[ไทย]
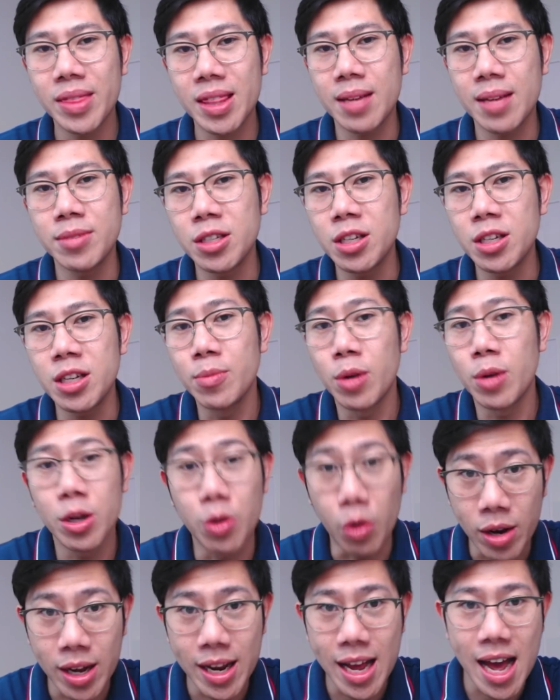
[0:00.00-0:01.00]
ทำาไม่ใช่ดินมร
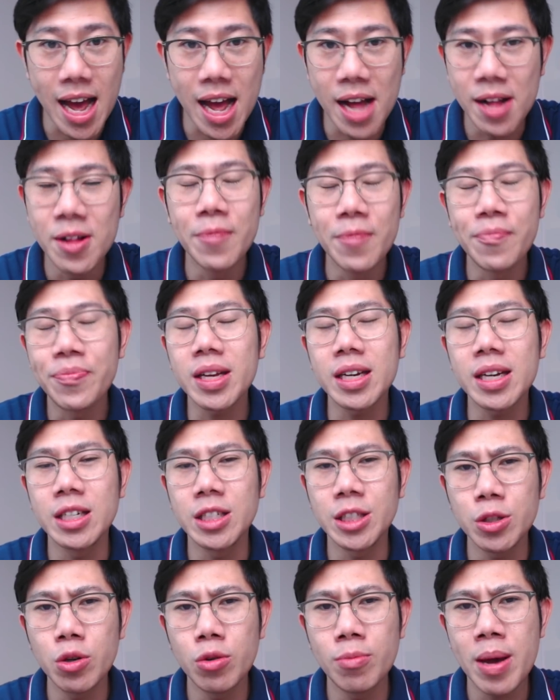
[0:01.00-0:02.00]
ดกนะฮะคือ
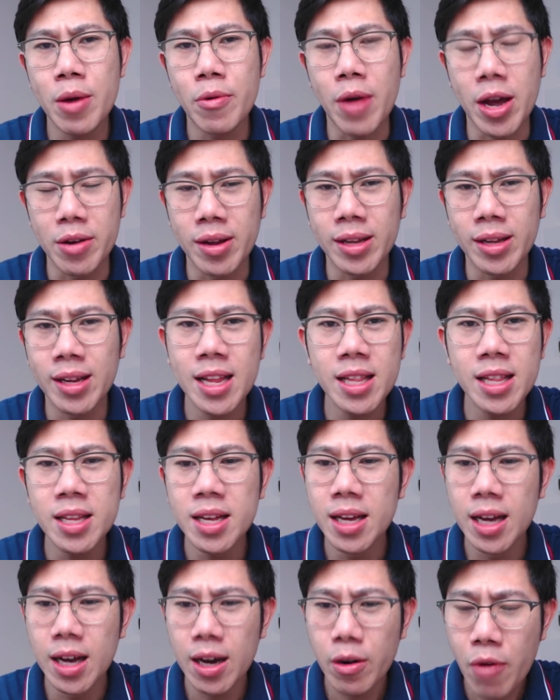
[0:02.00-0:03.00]
สู้ไม่ไหวอยู่แล้วดังนั้น
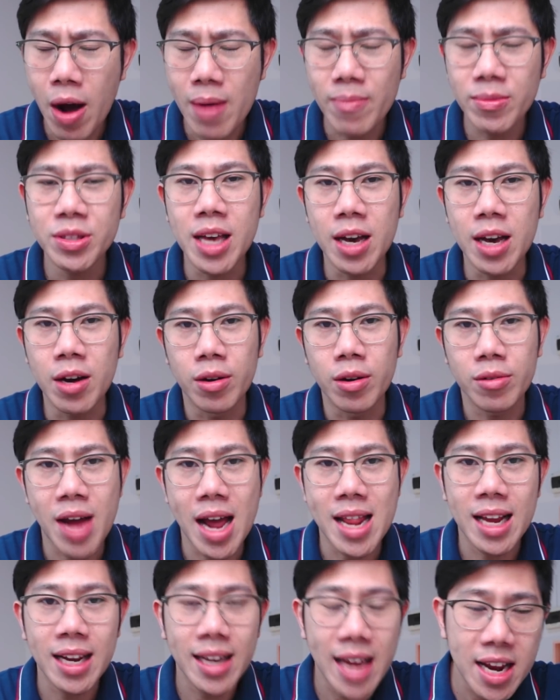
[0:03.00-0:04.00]
ความเสี่ยงของรา
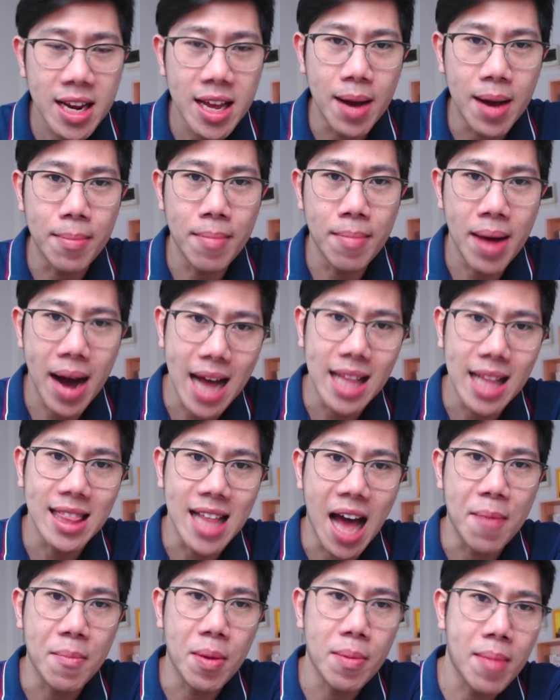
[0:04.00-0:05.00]
ยเล็กๆเนี่ยมหา
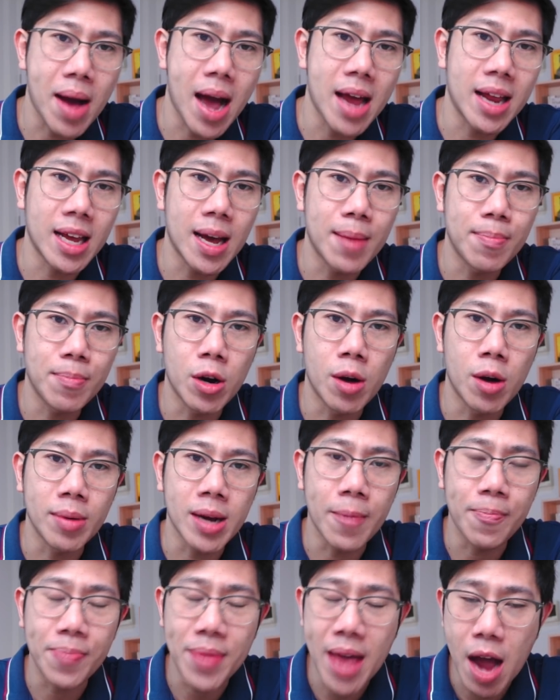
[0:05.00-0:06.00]
ศาลมากๆนะครับประกอบ
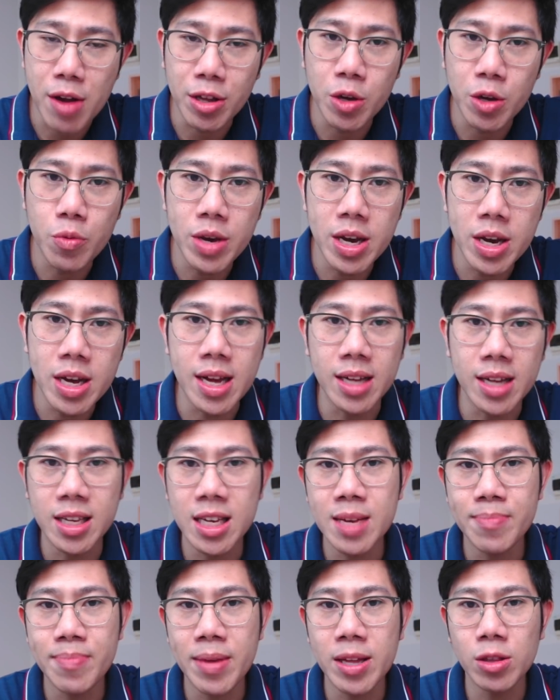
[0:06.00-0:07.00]
กับ LTV เนี่ย
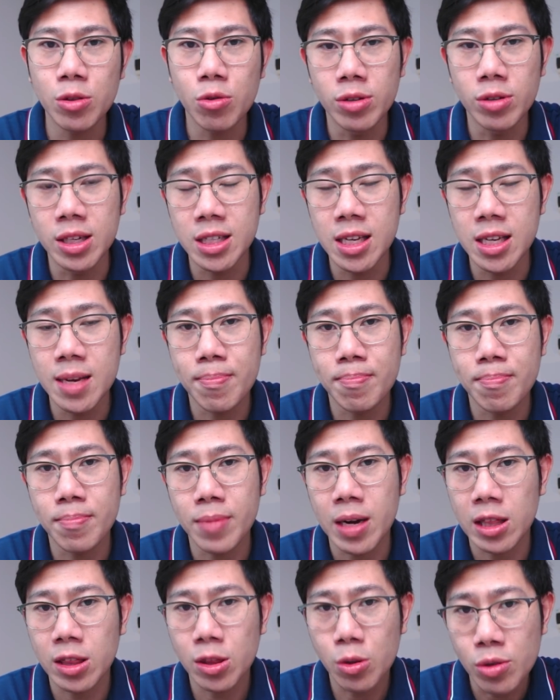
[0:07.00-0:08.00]
ที่จะเป็นตัวหนึ่งที่
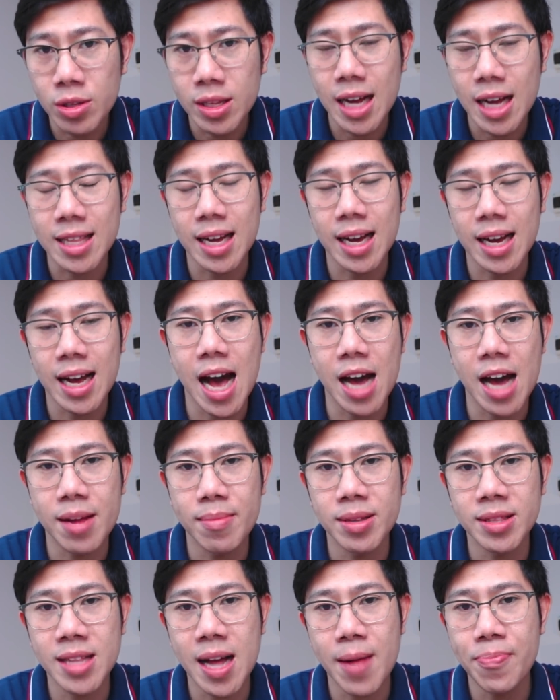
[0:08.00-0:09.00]
กระตุ้นอสังหาริ
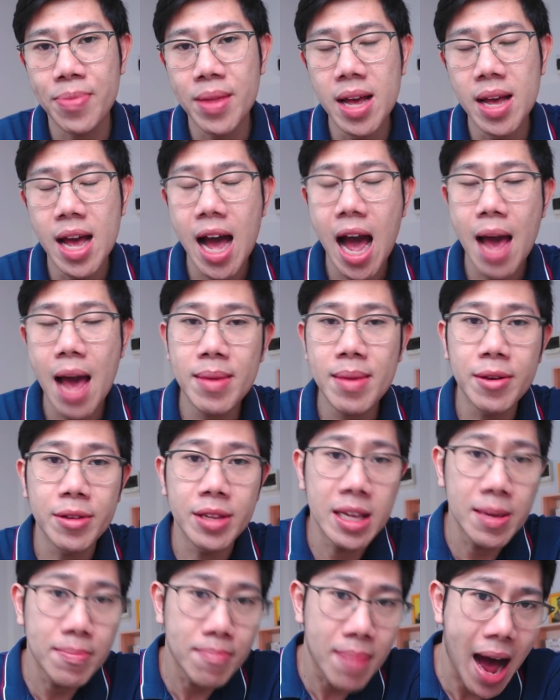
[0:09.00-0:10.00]
มทรัพย์ ให้มี
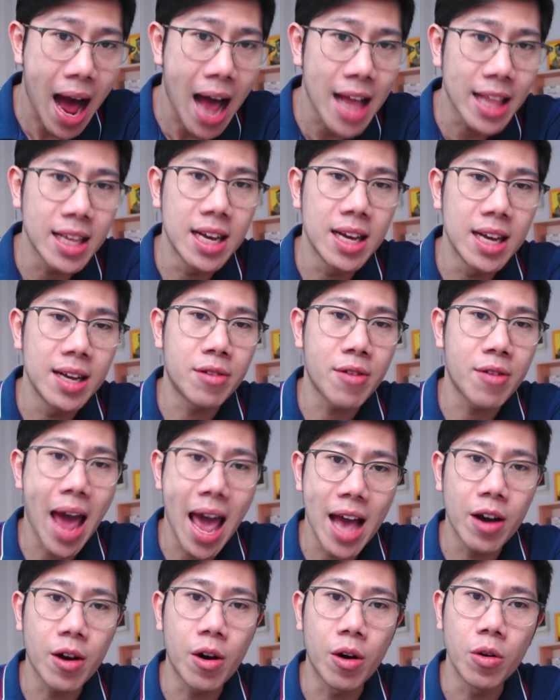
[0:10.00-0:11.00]
ดีมานแร
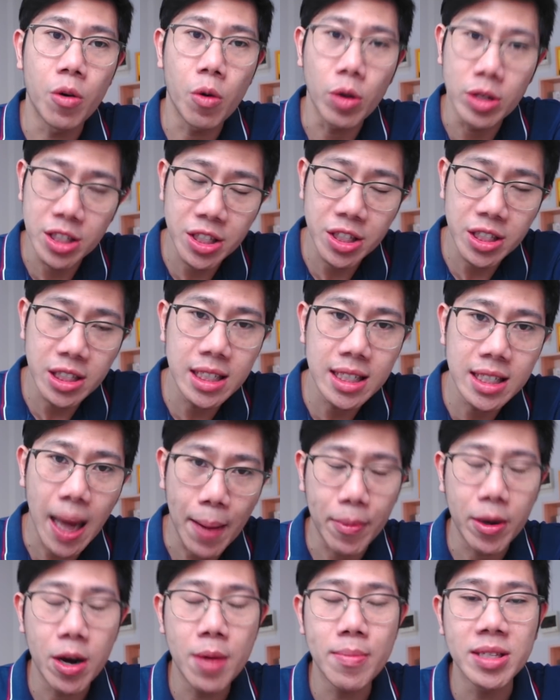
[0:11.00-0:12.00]
งของคนซื้อกลั
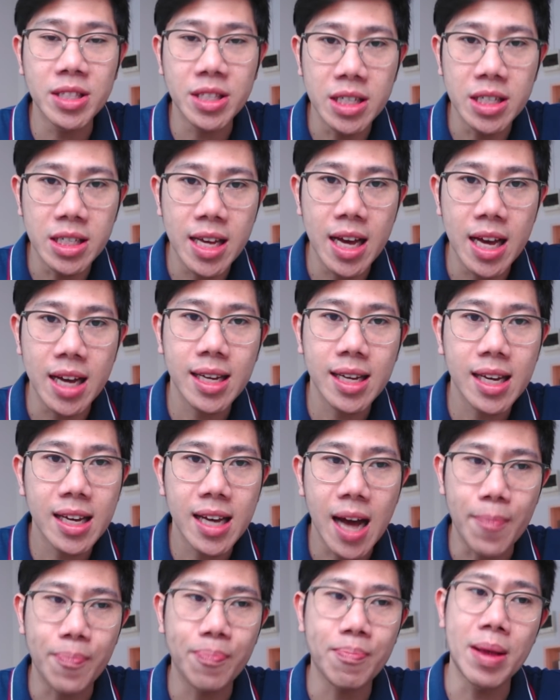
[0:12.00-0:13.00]
บเข้ามาซื้อเนี่ย
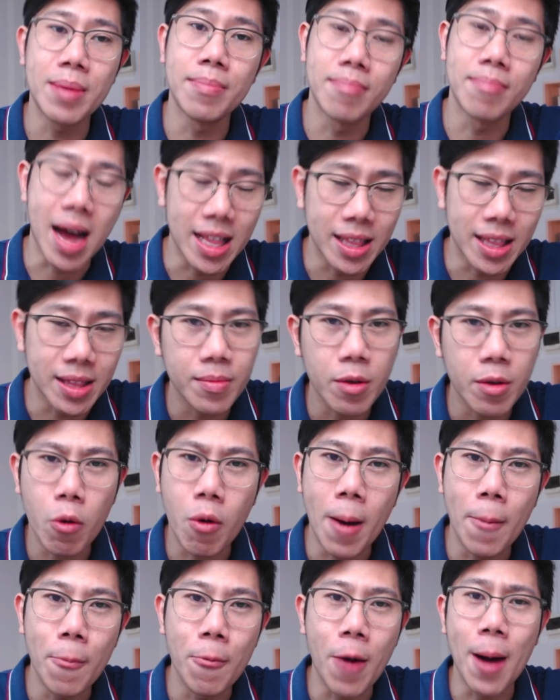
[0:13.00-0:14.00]
กลับเป็นหมัน ค
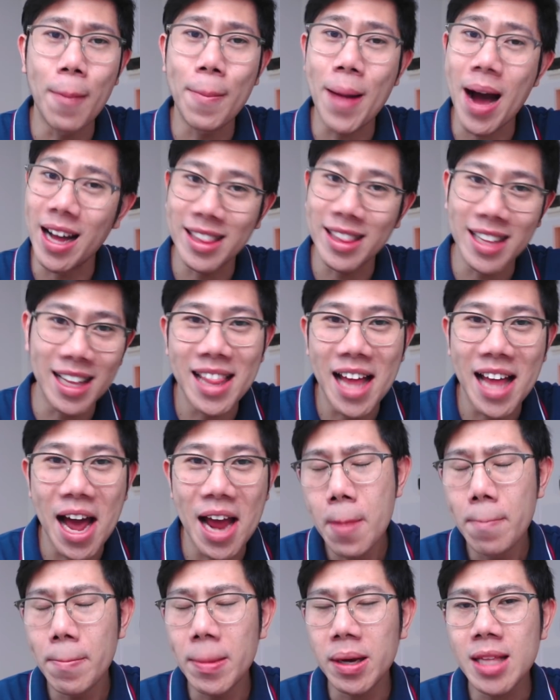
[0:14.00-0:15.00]
วามหวังพังทลาย
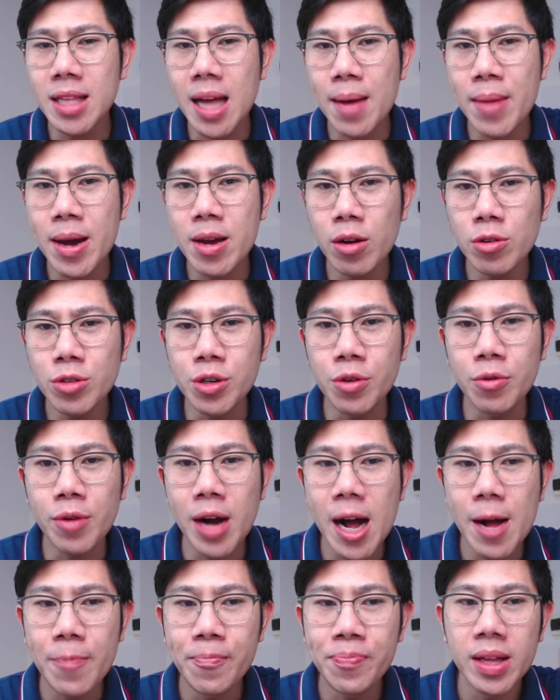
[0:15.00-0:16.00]
มันก็ทำให้เขาสึกว่า